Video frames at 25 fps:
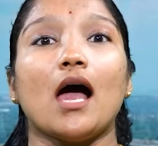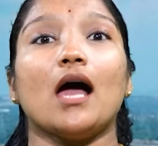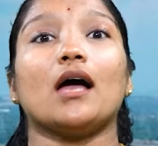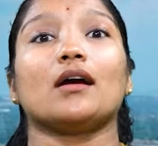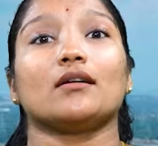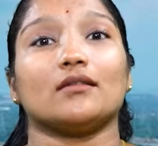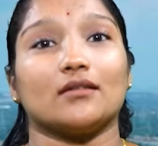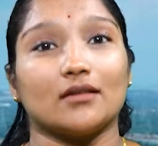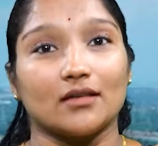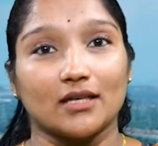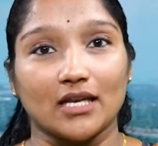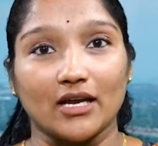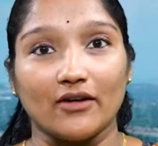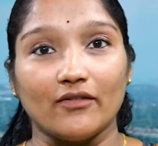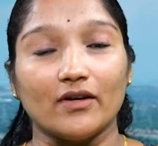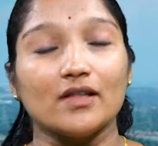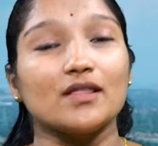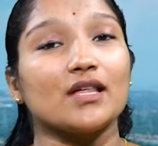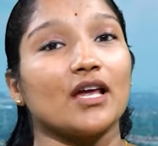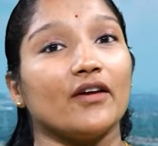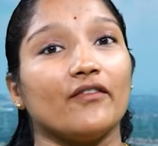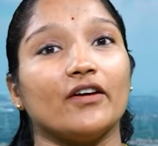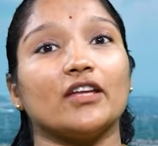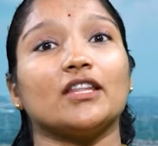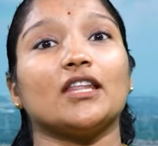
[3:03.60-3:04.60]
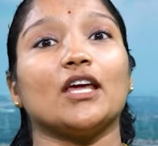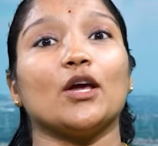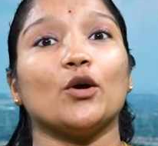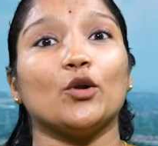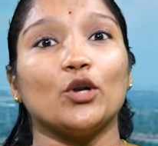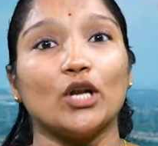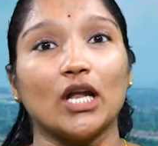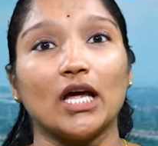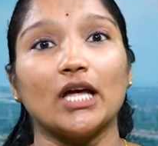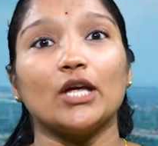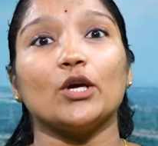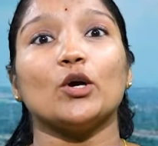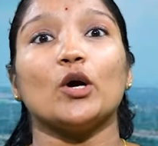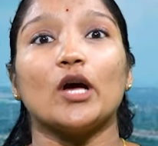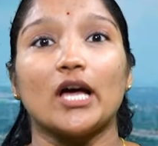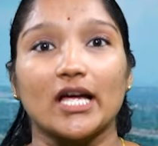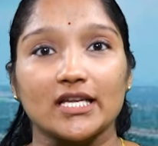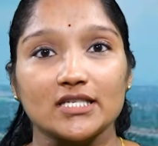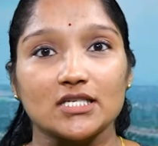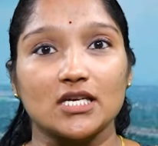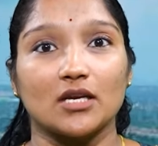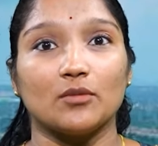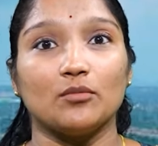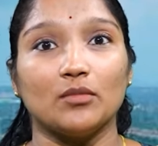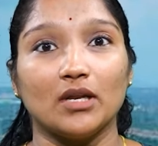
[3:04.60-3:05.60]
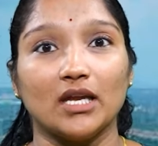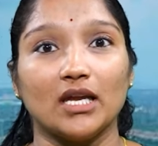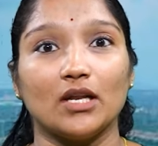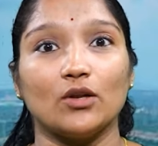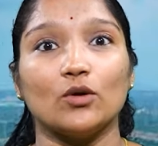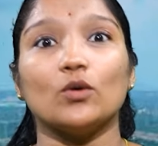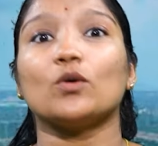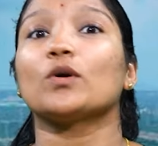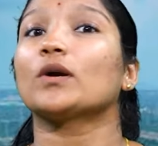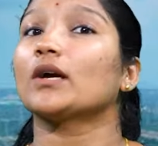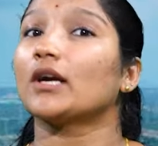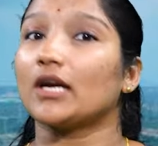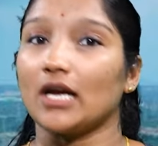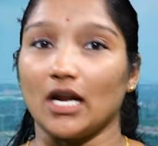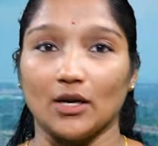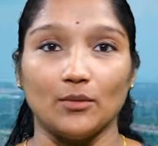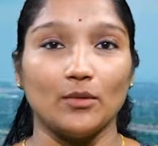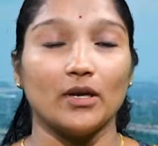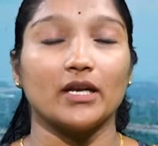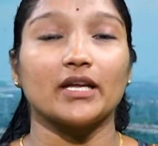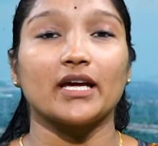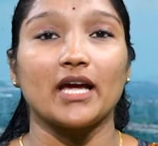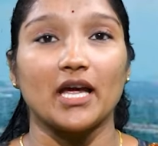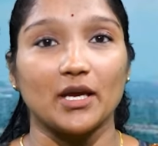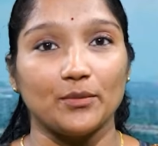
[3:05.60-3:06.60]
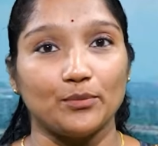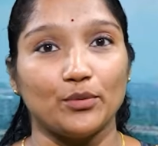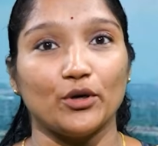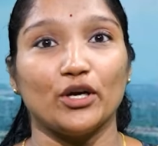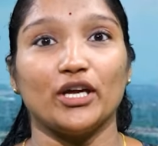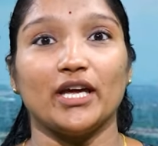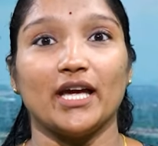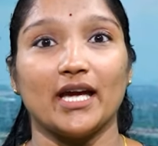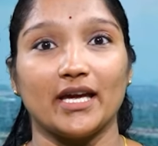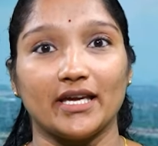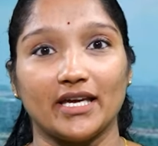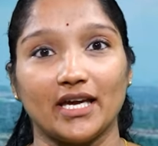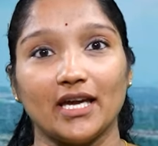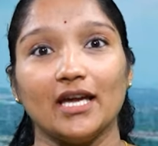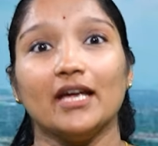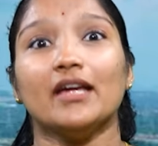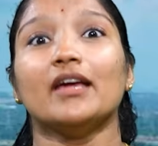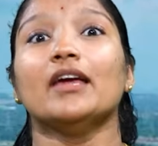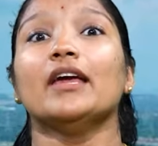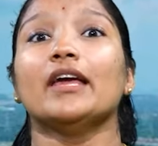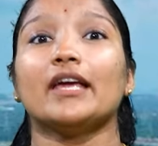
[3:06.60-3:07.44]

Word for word: ఆ టవర్స్ ఏవైతే ఉన్నాయో ఆ చిమ్నీలు కనుమరుగైపోయాయి